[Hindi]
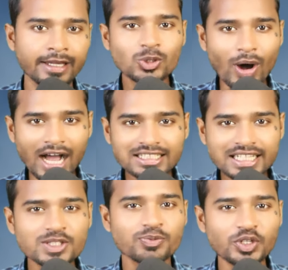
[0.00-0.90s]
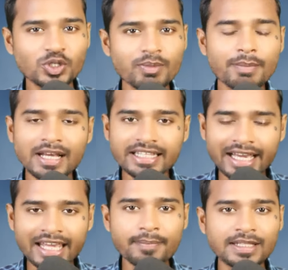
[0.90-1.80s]
तो आज की इस वीडियो में मैं
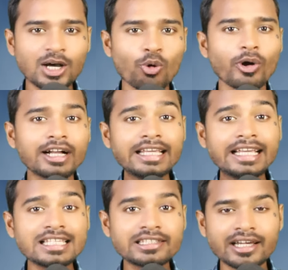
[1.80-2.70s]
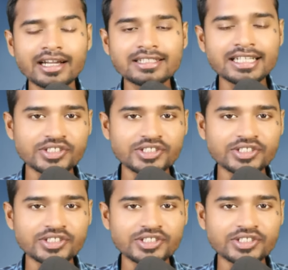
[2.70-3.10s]
यही बताऊंगा कि किस तरह से